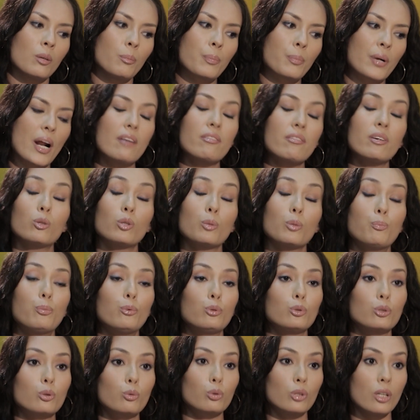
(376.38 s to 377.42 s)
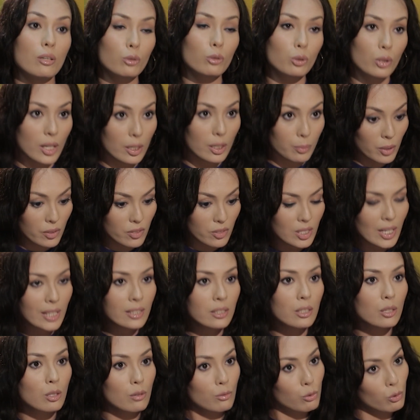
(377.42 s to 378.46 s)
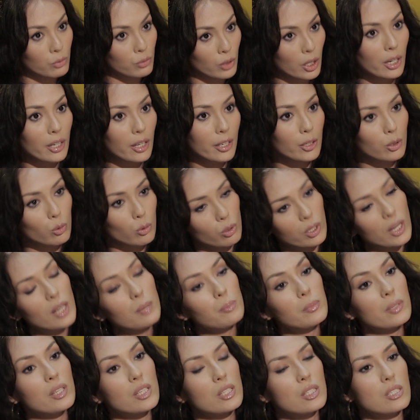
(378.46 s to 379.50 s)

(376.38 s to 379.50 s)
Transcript: правильный путь, куда вот как мне встать на него, на колею, и как мне